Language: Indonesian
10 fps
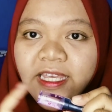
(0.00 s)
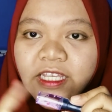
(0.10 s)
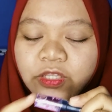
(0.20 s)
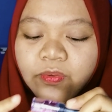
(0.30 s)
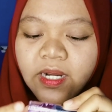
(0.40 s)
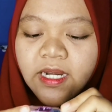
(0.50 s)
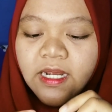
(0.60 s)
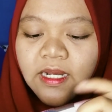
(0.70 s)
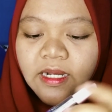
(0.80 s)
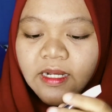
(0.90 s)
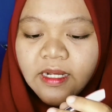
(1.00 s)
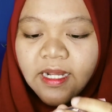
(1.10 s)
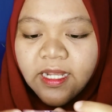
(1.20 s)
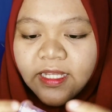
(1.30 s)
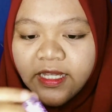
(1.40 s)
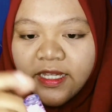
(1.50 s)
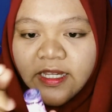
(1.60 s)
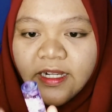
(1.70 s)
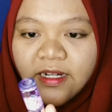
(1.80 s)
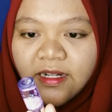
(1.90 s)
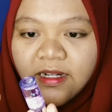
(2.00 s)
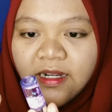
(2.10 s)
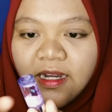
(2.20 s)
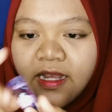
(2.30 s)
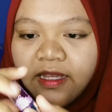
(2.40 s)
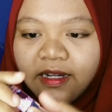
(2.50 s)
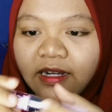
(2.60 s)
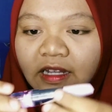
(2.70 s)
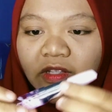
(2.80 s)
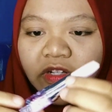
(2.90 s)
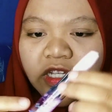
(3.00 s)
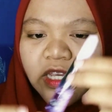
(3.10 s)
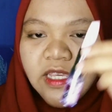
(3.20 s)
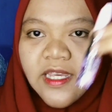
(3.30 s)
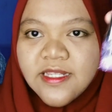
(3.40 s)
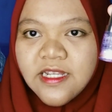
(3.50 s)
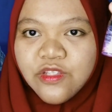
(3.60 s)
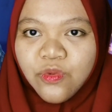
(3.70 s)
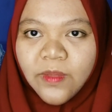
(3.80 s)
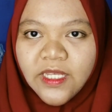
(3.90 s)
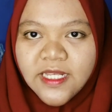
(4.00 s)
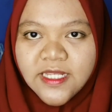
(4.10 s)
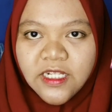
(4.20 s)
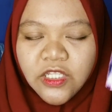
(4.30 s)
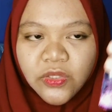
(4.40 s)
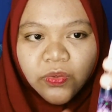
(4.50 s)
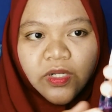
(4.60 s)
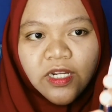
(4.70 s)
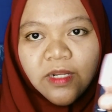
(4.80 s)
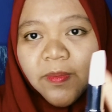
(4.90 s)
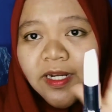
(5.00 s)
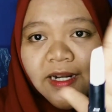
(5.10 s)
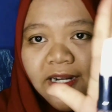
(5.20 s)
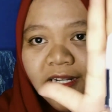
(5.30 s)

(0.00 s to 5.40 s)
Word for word: itu ada air, ada airnya nggak tahu ini kayak hiasan cuma hiasan gitu dan ini beneran